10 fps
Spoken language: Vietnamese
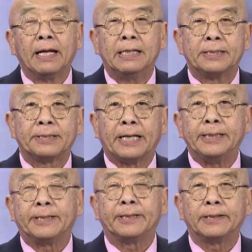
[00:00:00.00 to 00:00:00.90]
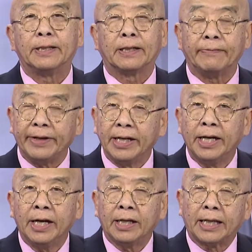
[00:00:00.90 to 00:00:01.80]
State là quý vị
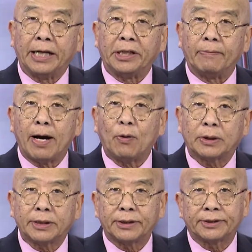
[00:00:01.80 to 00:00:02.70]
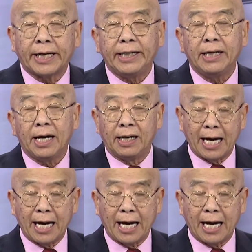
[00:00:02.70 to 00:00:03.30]
tại tiểu bang Washington State à,